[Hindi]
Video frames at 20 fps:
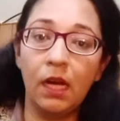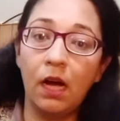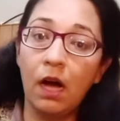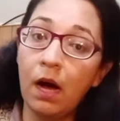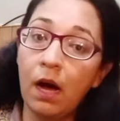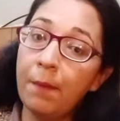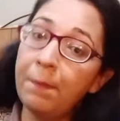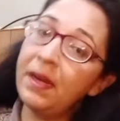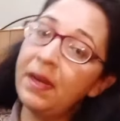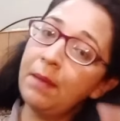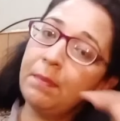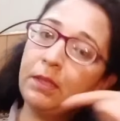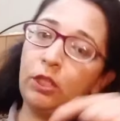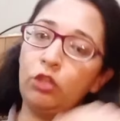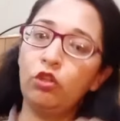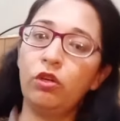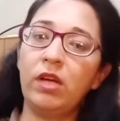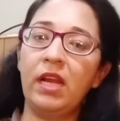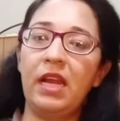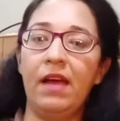हमने
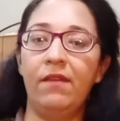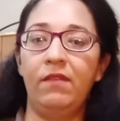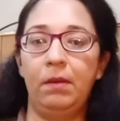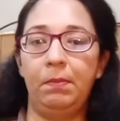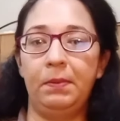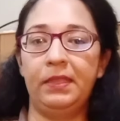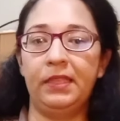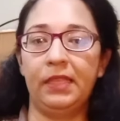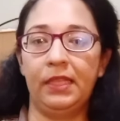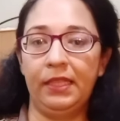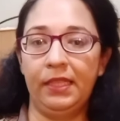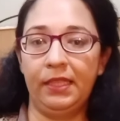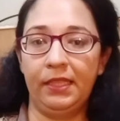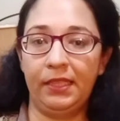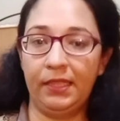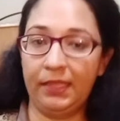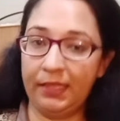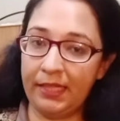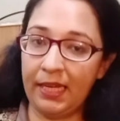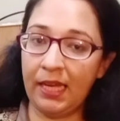बच्चों के लेवल पे जाना है
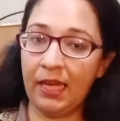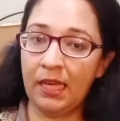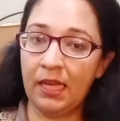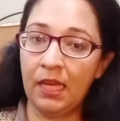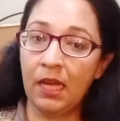ठीक है